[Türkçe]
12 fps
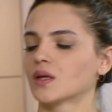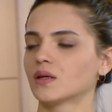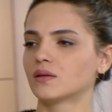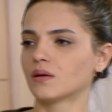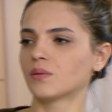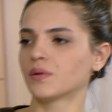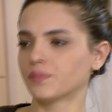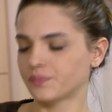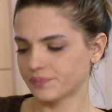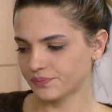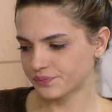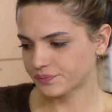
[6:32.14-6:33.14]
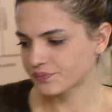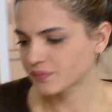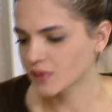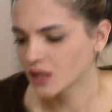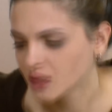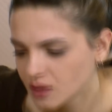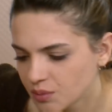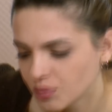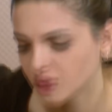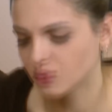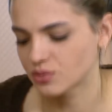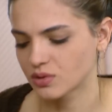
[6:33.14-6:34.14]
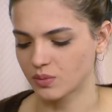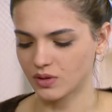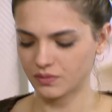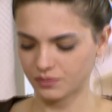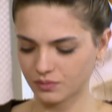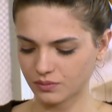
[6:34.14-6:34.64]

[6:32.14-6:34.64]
İyi tamam. Gideyim ben o zaman.